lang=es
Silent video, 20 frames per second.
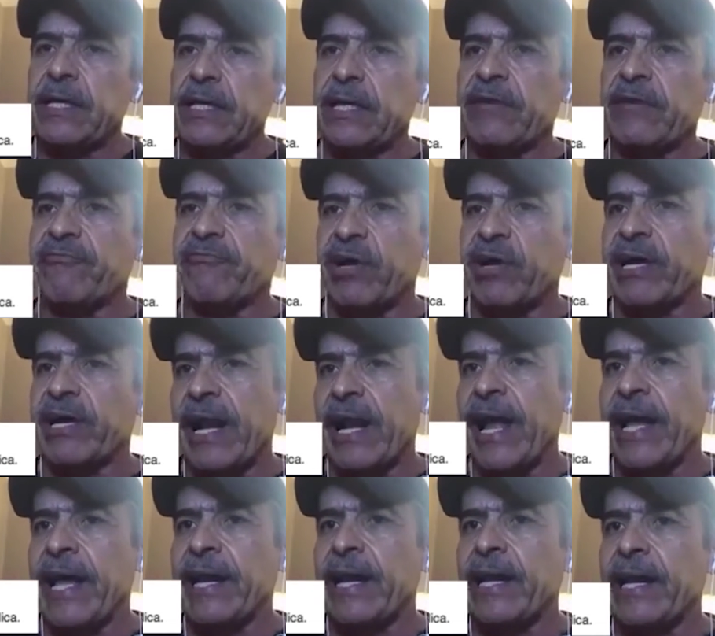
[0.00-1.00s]
y fue
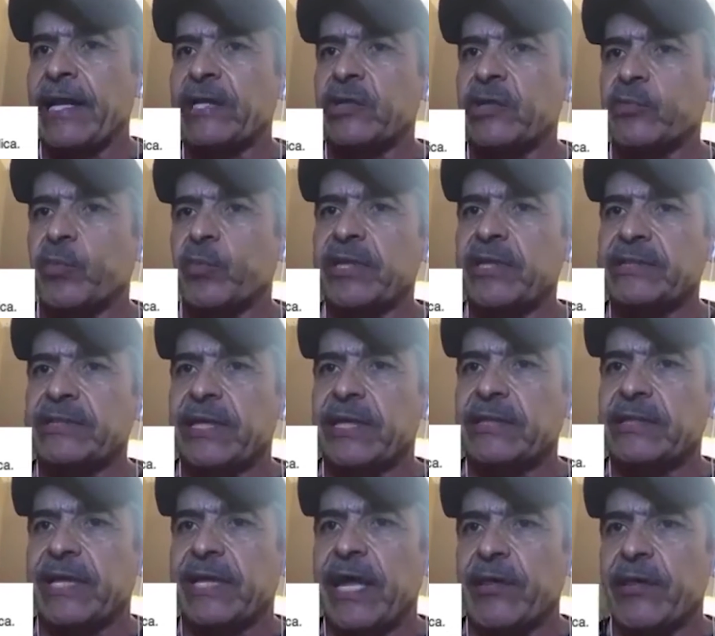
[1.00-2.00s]
clara las
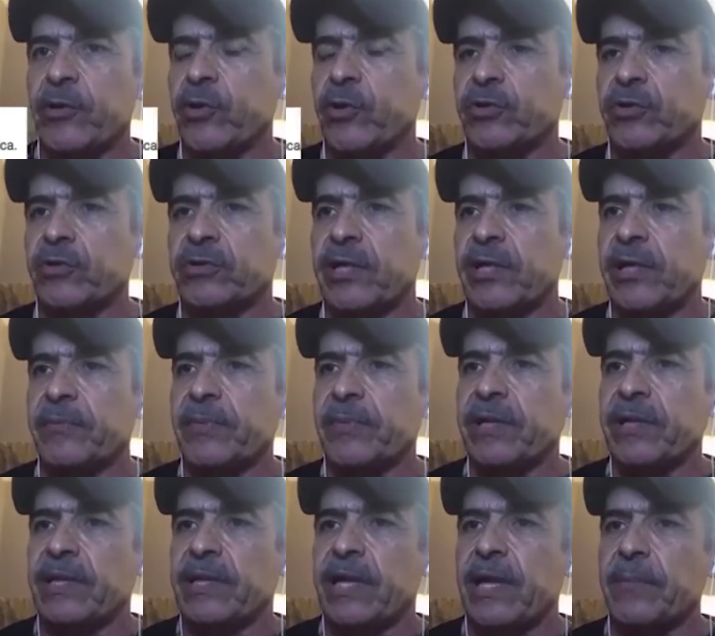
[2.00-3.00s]
respuestas que dio
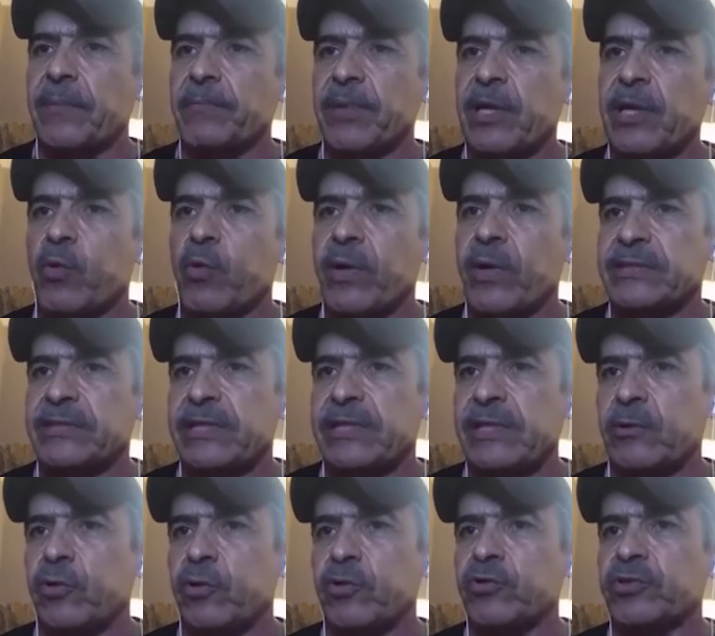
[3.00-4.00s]
totalmente
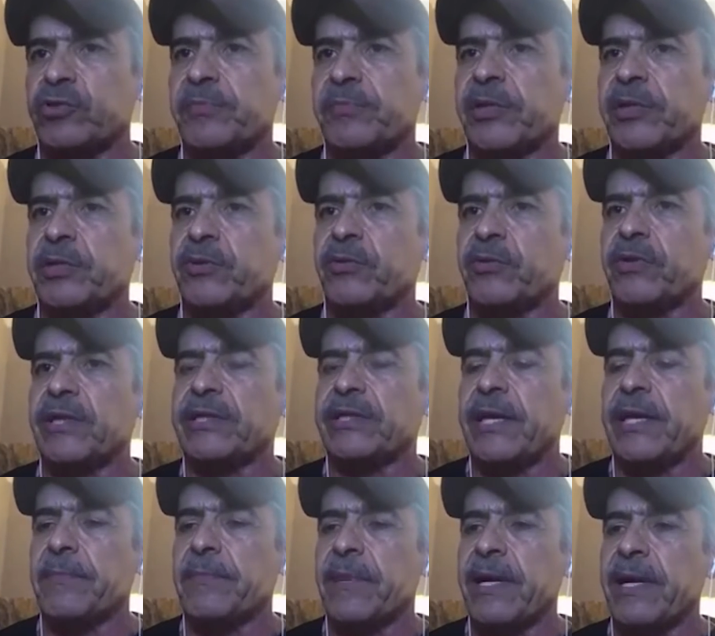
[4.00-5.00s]
ambigua, sin
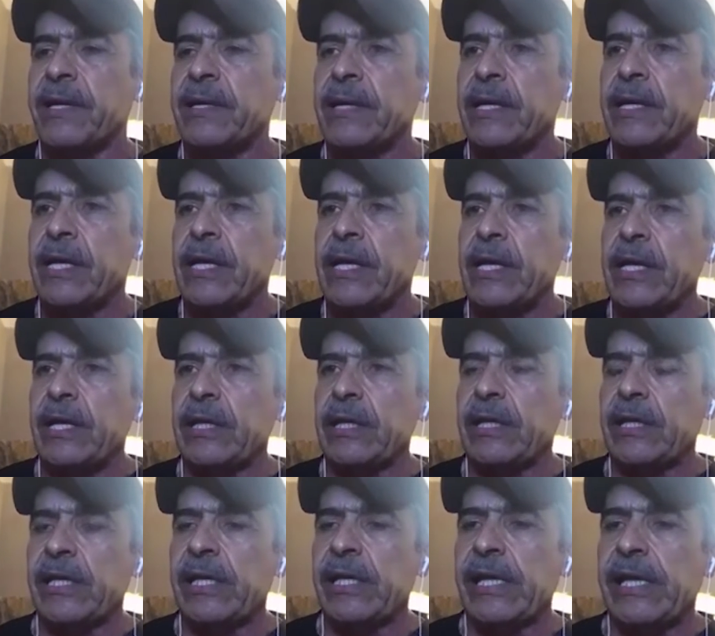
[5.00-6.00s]
conocimiento del tema.
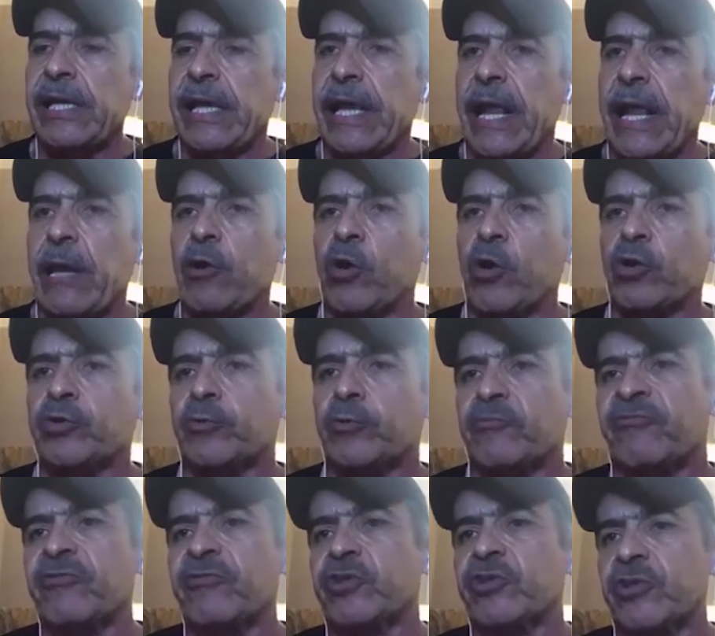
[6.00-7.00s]
Y los
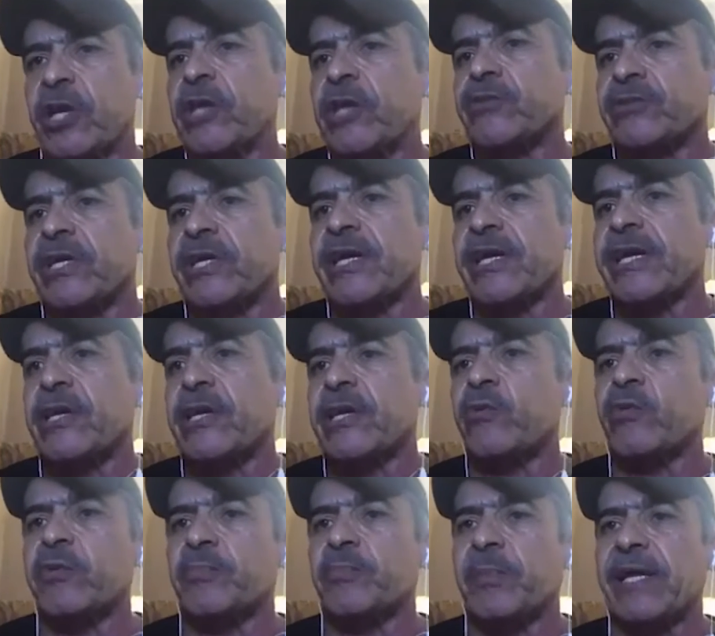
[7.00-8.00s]
funcionarios se han
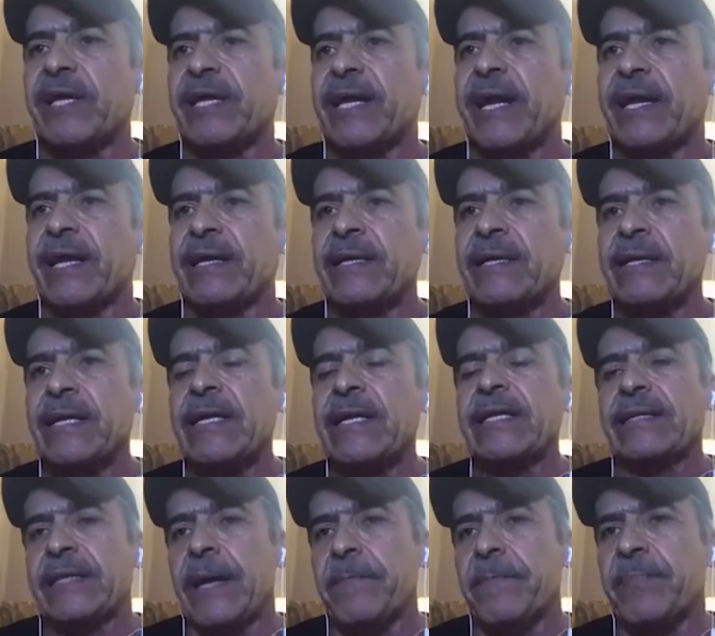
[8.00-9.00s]
querido explicar
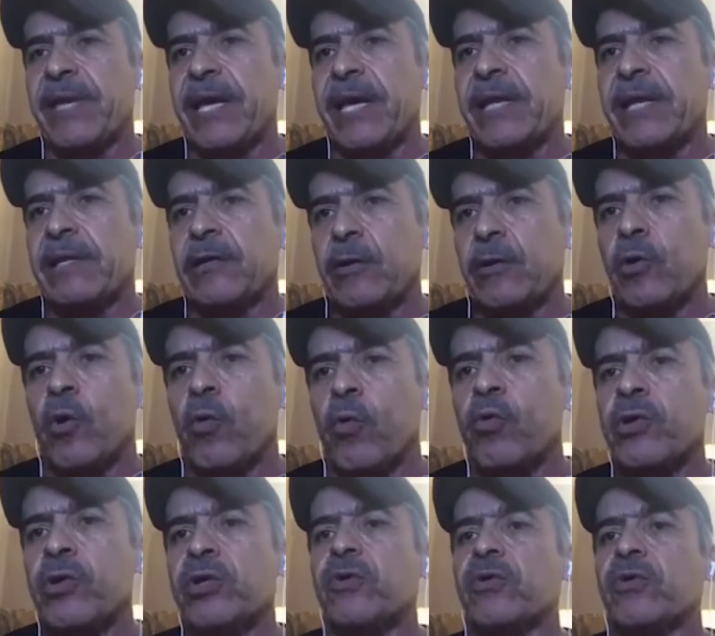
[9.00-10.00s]
también, lo
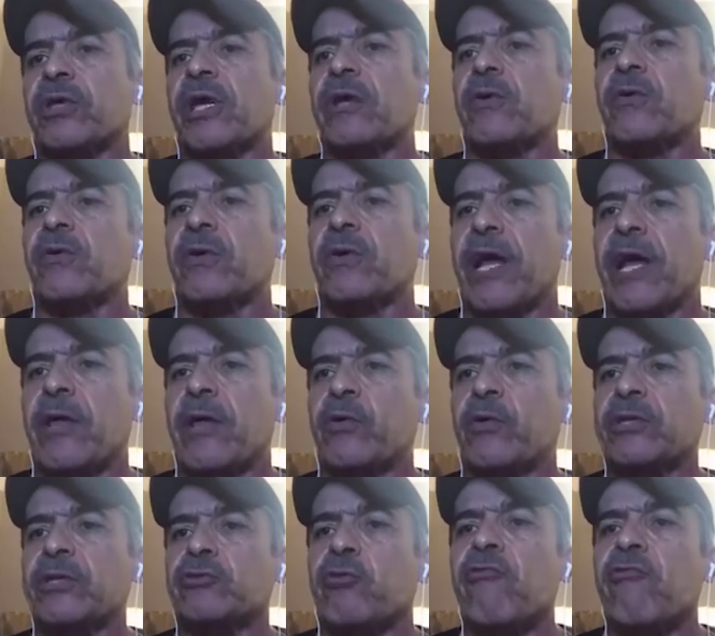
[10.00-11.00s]
único que han logrado
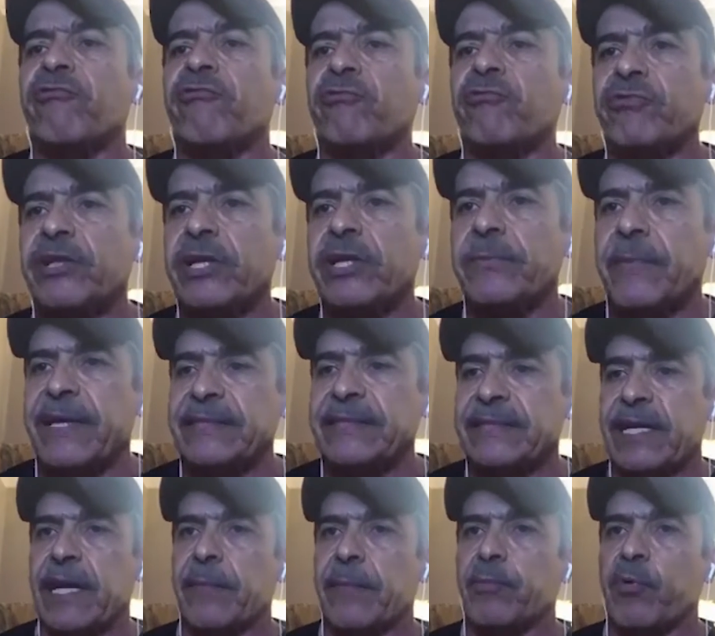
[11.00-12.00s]
es confundir más
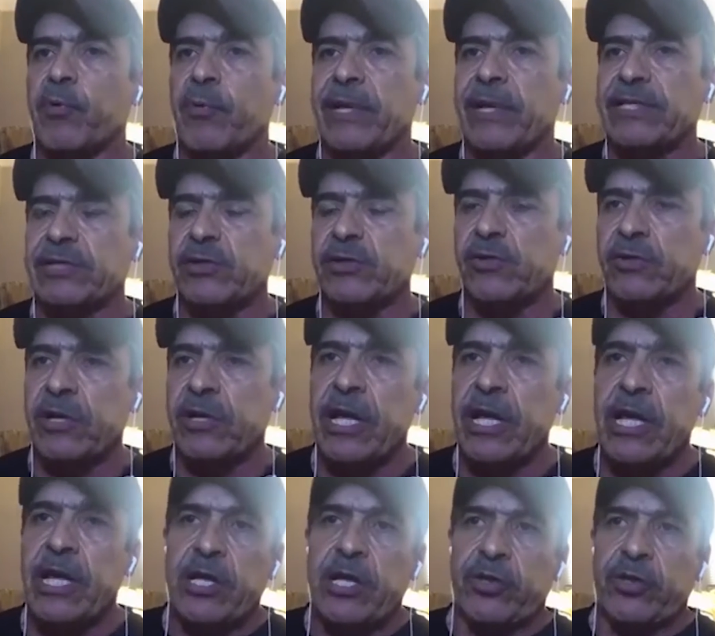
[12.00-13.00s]
a la población.
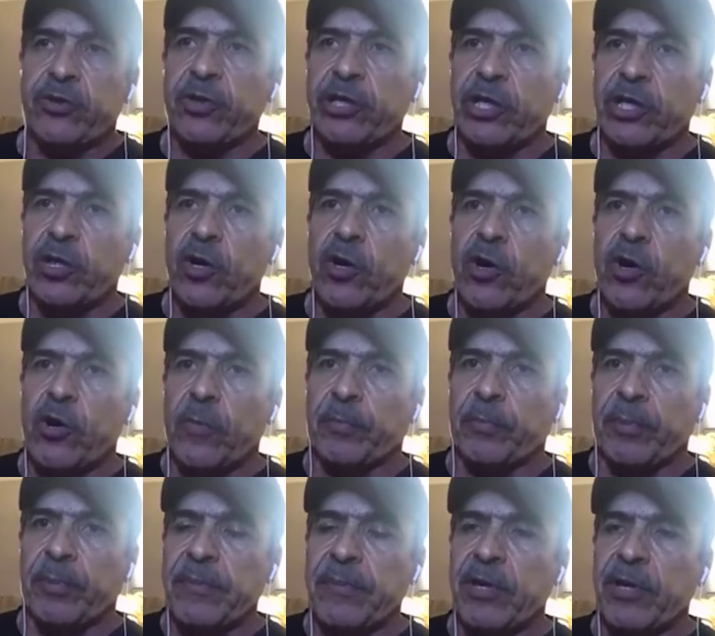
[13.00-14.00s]
Yo quiero,
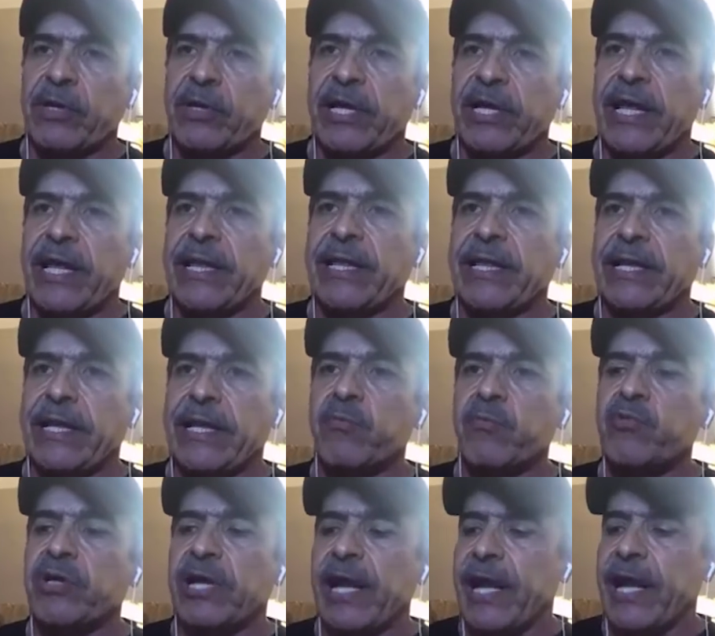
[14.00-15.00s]
primero que nada, dejar muy
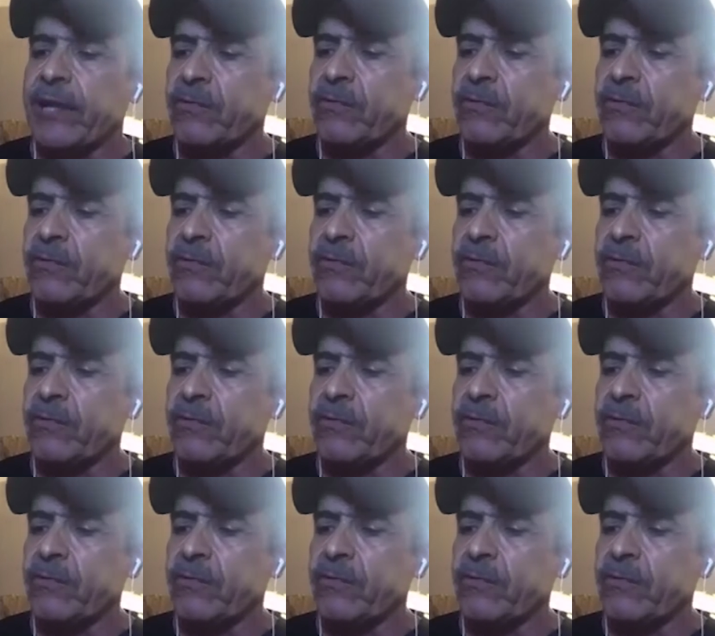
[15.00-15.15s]
claro